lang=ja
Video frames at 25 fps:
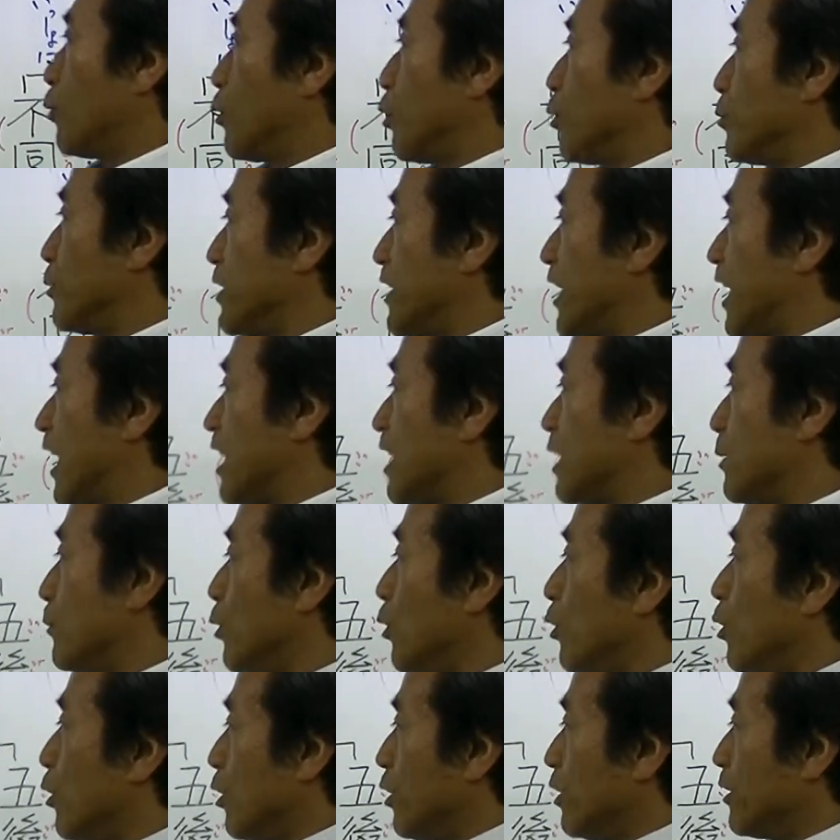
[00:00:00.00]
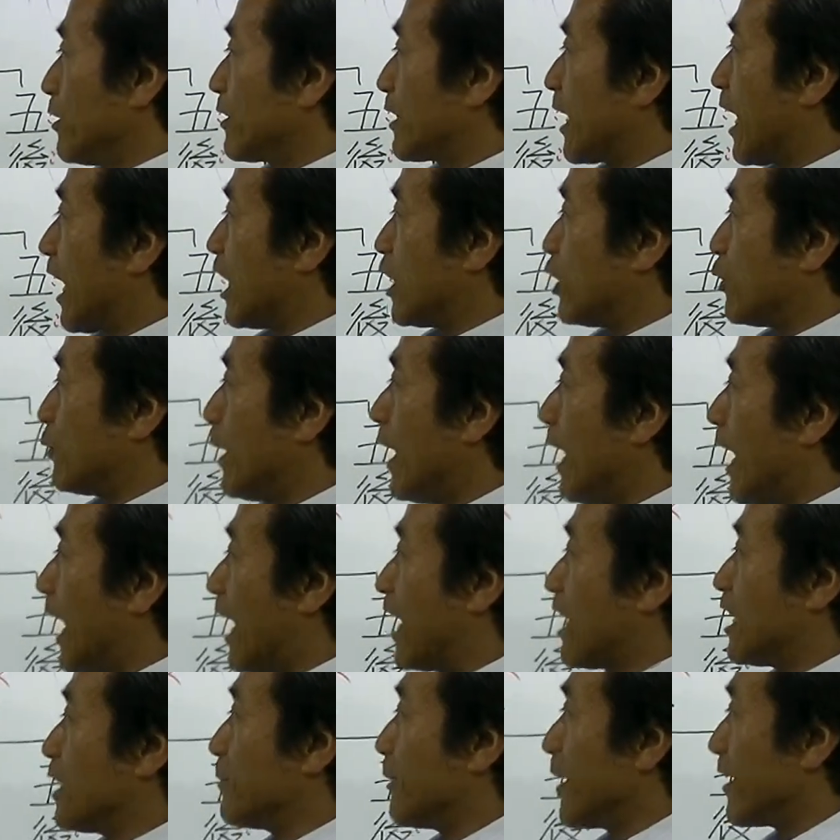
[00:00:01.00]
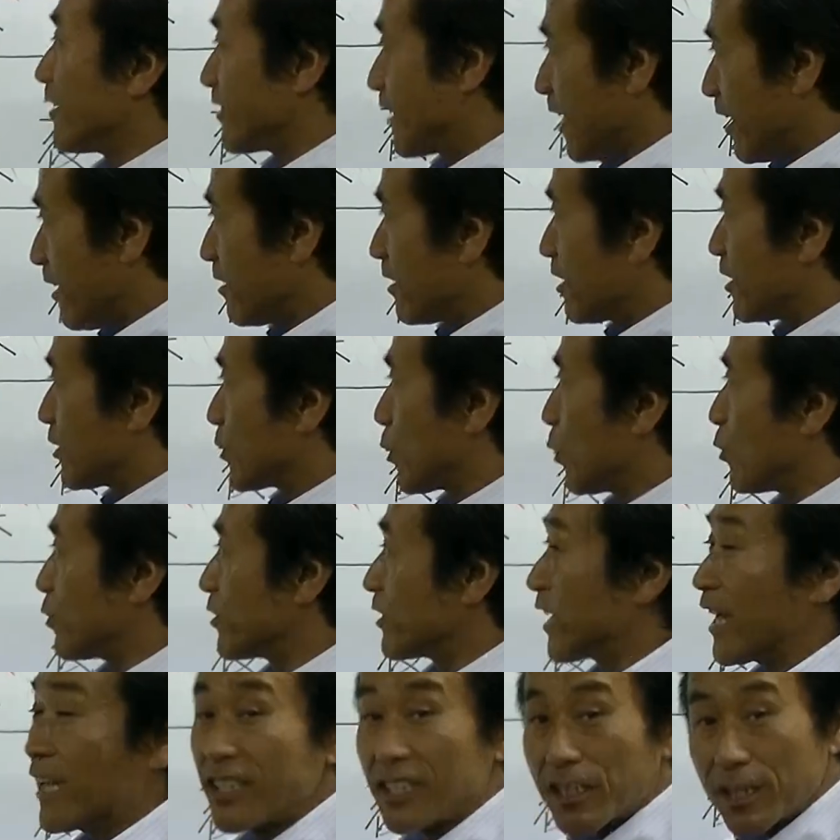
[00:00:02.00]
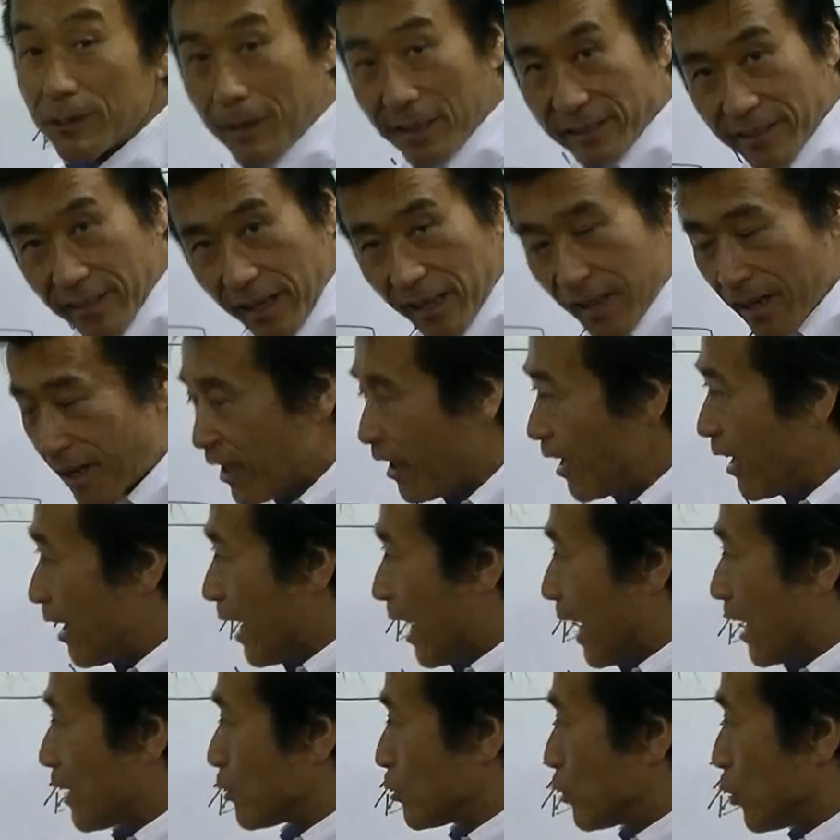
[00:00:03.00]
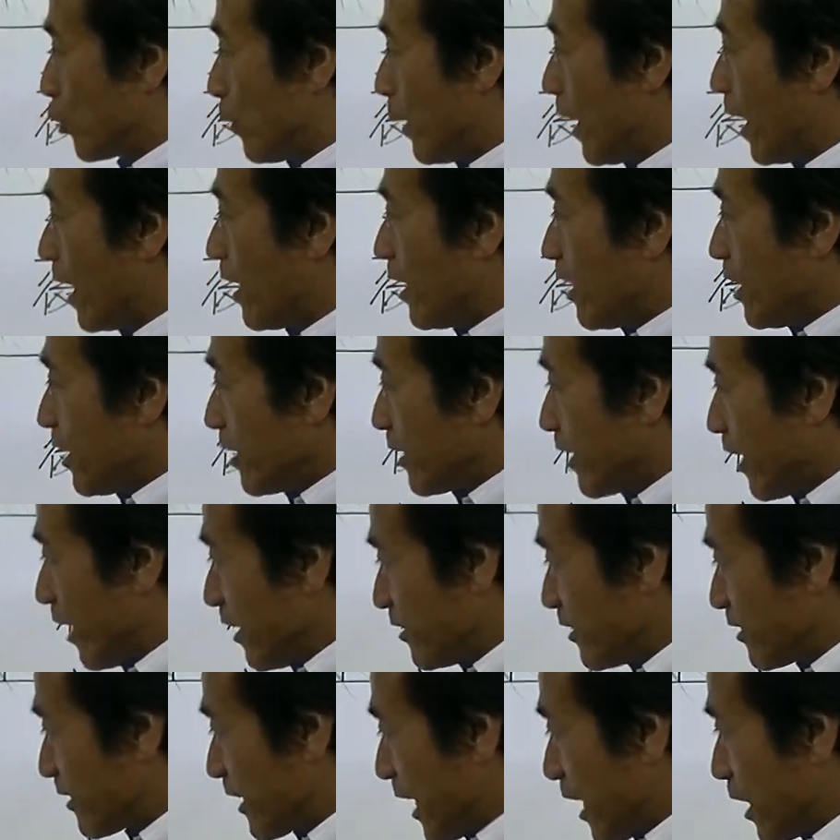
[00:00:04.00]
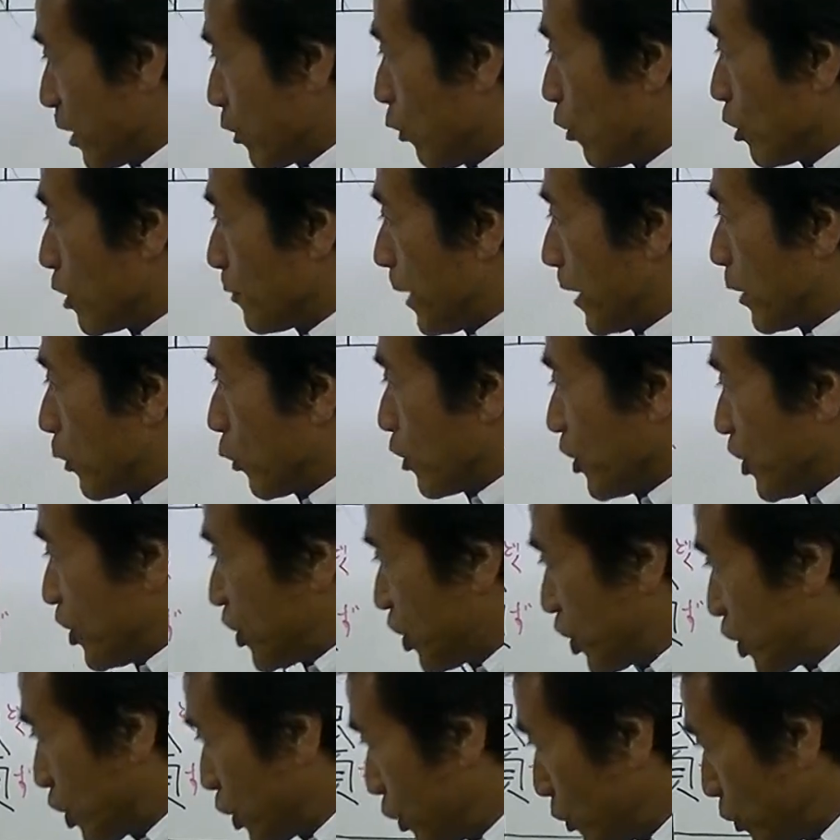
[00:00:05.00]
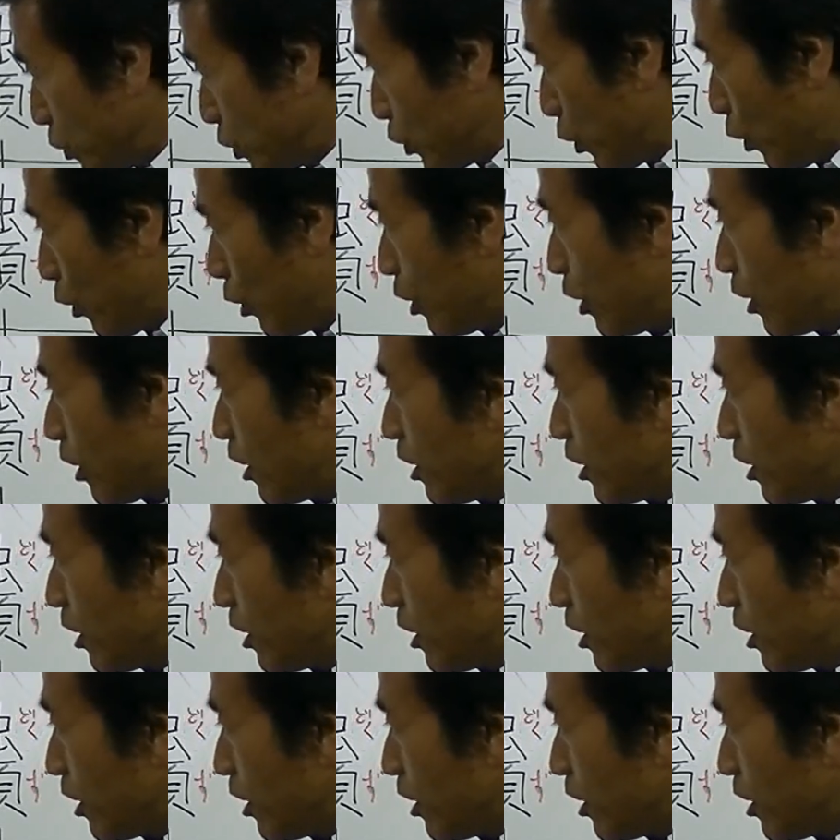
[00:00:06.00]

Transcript: も未来もタイはありません存在しませんあるのは現在の今の一瞬の